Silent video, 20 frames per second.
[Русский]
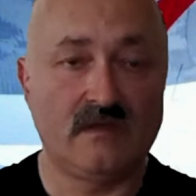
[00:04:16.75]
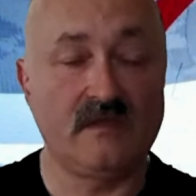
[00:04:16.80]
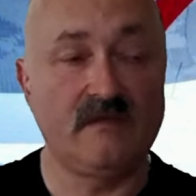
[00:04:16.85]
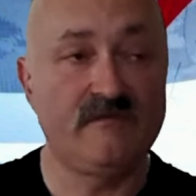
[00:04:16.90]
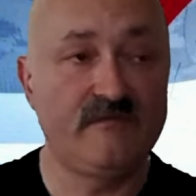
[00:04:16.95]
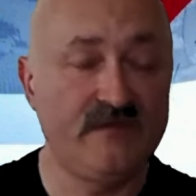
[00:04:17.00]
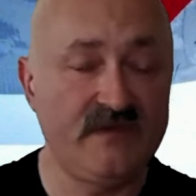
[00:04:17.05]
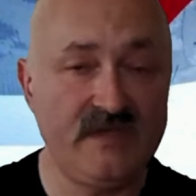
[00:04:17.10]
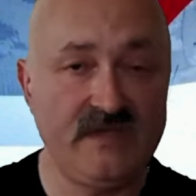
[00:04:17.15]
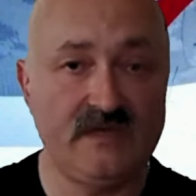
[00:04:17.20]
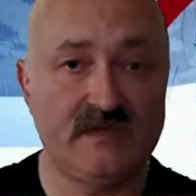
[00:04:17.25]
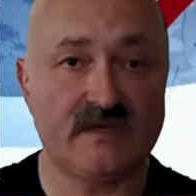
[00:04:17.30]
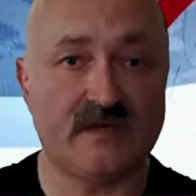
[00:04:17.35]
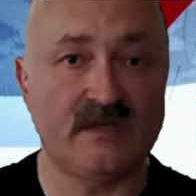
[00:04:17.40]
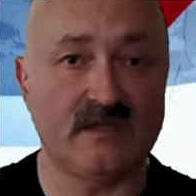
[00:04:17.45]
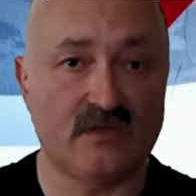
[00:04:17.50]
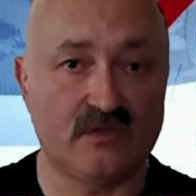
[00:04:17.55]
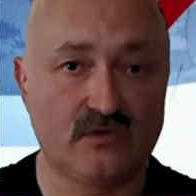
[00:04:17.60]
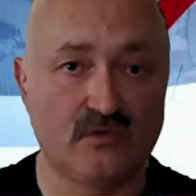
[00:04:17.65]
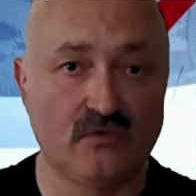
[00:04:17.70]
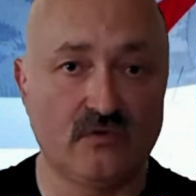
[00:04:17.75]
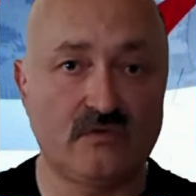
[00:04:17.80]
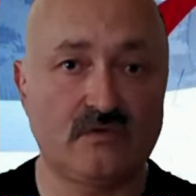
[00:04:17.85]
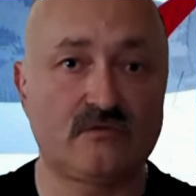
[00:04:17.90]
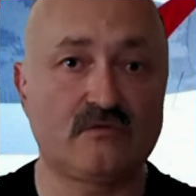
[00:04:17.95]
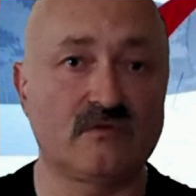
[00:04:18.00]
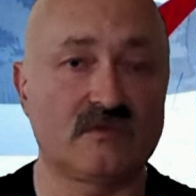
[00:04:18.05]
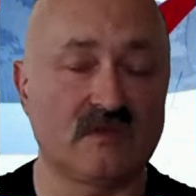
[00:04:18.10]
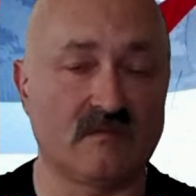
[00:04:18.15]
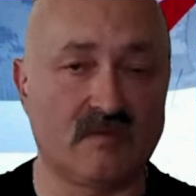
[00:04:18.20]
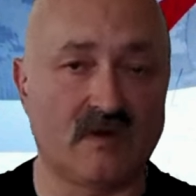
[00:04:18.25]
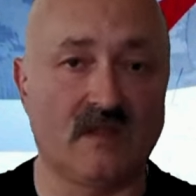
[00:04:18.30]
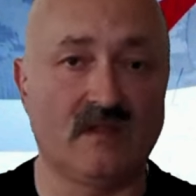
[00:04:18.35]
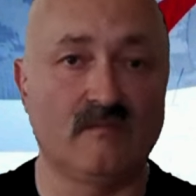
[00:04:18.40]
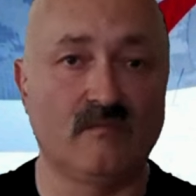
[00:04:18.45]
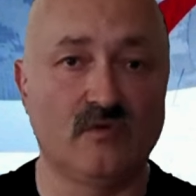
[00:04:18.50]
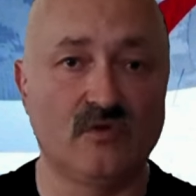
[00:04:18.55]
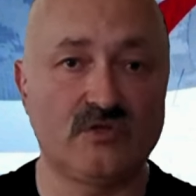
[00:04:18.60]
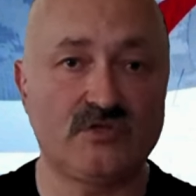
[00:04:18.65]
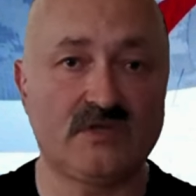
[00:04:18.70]
И выиграет тот, кто
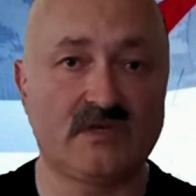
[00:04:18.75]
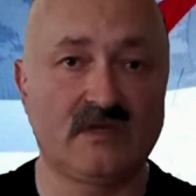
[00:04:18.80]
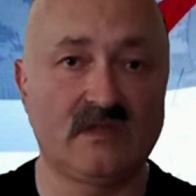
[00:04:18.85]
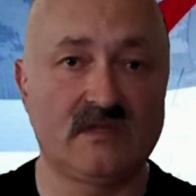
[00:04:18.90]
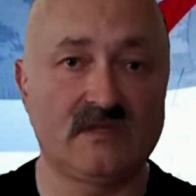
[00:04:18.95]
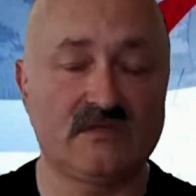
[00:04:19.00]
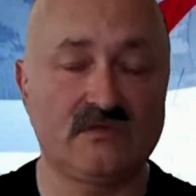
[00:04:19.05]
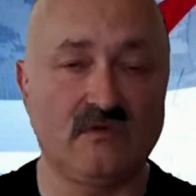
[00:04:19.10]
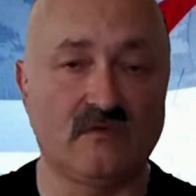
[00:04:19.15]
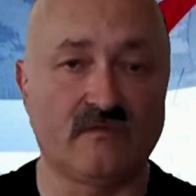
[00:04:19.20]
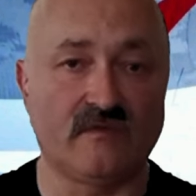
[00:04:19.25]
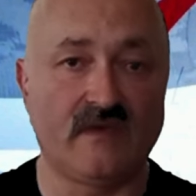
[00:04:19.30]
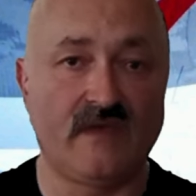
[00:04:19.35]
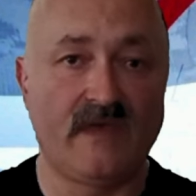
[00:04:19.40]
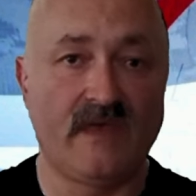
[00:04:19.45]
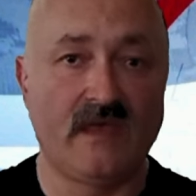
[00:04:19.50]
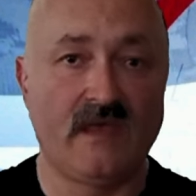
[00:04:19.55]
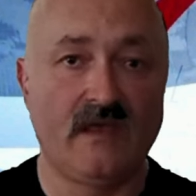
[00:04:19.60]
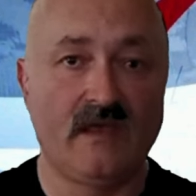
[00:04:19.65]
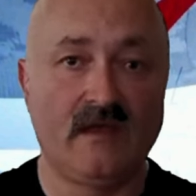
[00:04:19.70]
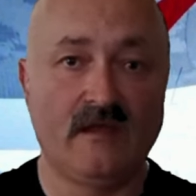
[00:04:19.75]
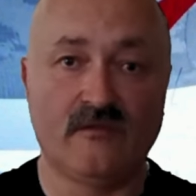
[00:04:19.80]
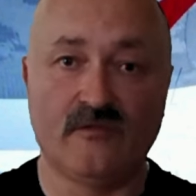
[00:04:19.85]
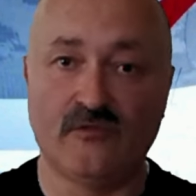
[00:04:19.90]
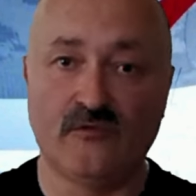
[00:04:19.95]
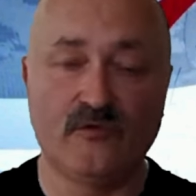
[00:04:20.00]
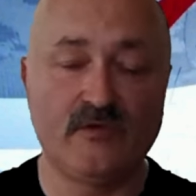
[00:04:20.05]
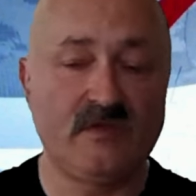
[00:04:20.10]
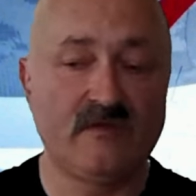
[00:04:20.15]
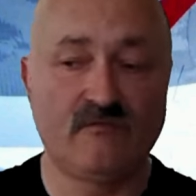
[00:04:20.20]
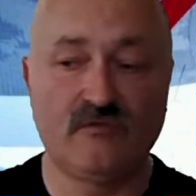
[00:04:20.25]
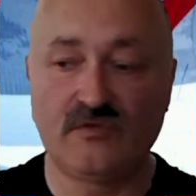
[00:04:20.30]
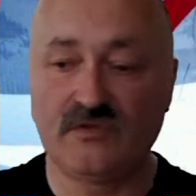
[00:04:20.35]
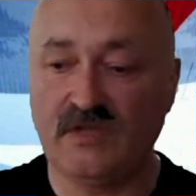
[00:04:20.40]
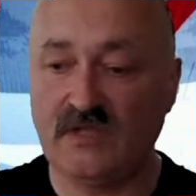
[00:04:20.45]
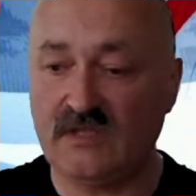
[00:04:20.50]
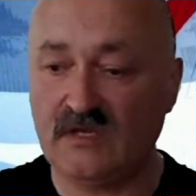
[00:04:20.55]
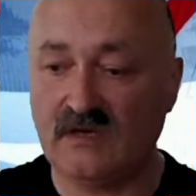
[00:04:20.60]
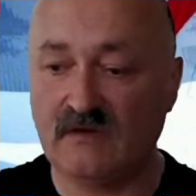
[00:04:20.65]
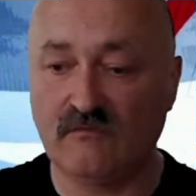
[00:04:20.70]
набрал больше голосов. Но не
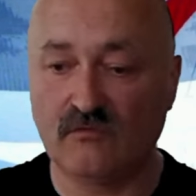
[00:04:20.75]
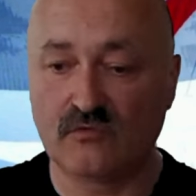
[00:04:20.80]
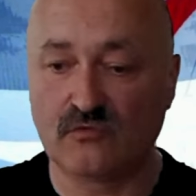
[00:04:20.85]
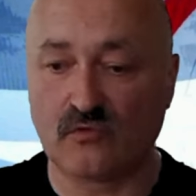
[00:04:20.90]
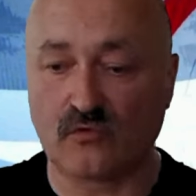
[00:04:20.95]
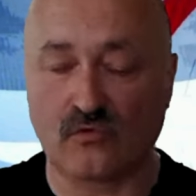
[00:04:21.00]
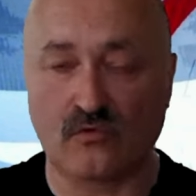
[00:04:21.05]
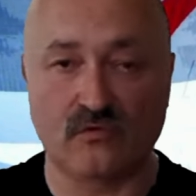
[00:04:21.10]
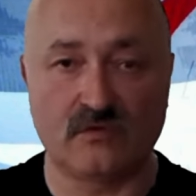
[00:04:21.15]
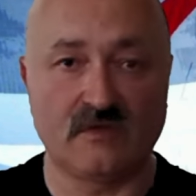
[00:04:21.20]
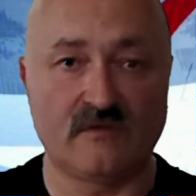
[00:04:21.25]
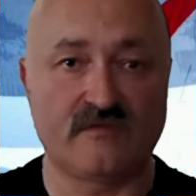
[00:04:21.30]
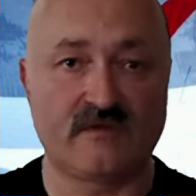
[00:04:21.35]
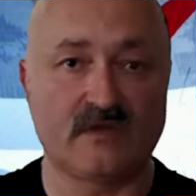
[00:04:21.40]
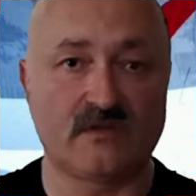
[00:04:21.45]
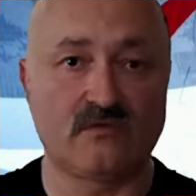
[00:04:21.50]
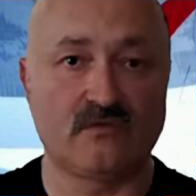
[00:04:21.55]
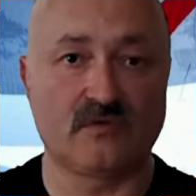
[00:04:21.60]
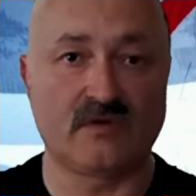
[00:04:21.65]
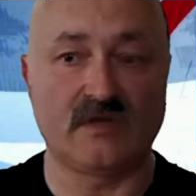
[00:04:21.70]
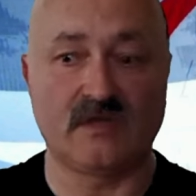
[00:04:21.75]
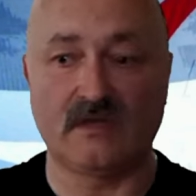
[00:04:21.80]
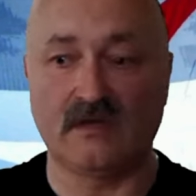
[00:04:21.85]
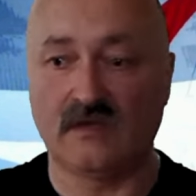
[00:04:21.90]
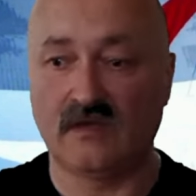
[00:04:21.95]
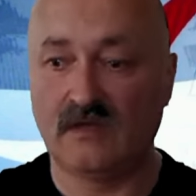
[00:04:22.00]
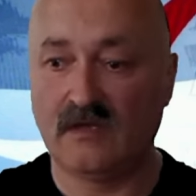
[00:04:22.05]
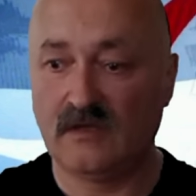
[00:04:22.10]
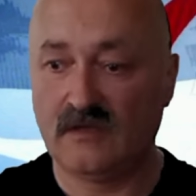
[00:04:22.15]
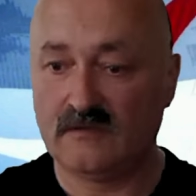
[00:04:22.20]
вот этих вот уродов, которые